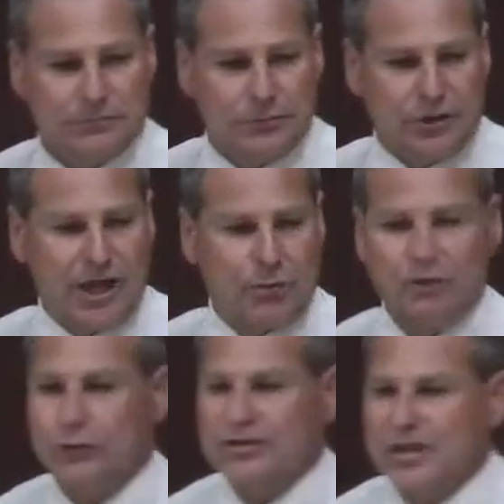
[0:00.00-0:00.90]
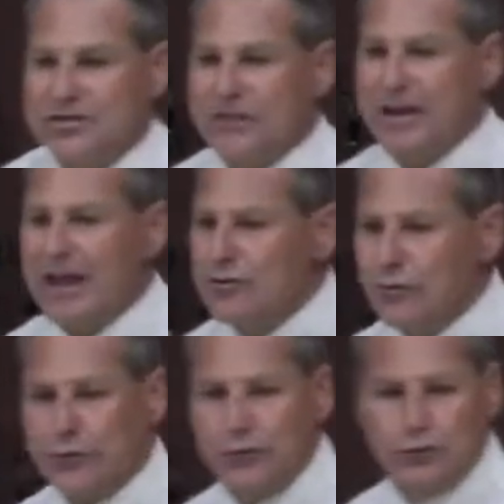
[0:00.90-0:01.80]
Porque quando você estiver lá no
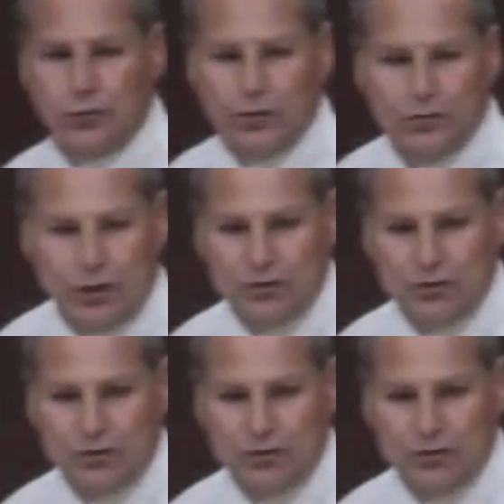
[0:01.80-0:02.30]
fundo, quando Deus